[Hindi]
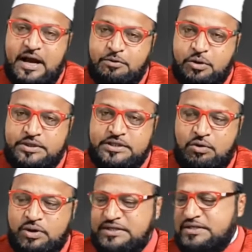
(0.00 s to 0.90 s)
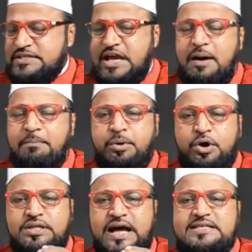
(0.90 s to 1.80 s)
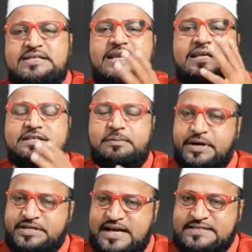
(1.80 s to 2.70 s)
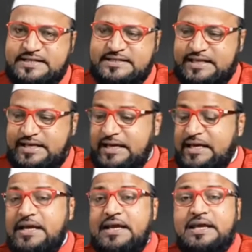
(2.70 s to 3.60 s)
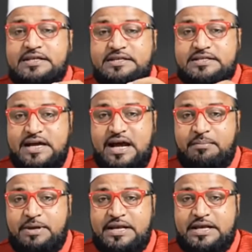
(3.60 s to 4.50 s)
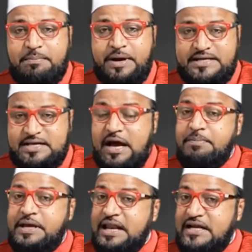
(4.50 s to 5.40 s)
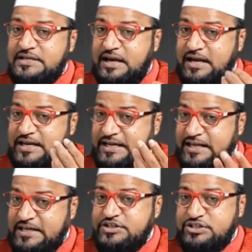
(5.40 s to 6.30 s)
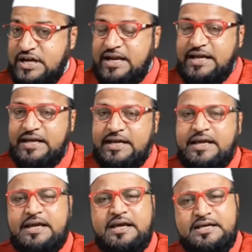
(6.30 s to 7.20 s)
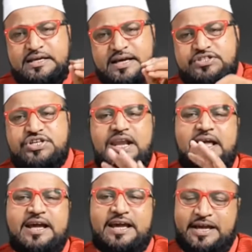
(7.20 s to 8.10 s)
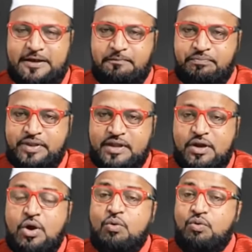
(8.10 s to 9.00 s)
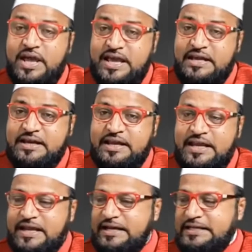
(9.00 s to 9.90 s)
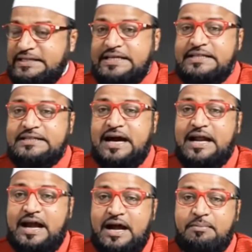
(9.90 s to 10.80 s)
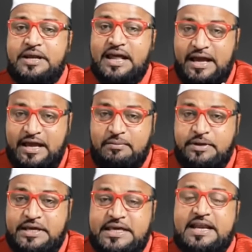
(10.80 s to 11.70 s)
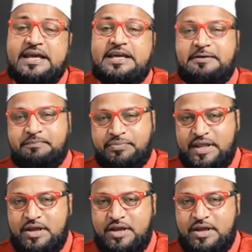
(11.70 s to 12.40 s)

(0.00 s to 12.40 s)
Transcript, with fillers: मैं आपको बताऊंगा जिससे आप बहुत आसानी से पहचान सकते हैं कि जिस आमिल के पास आप इलाज कराने के लिए जा रहे हैं या चले गए हैं वो एक नेक दीनदार आमिल है भी या नहीं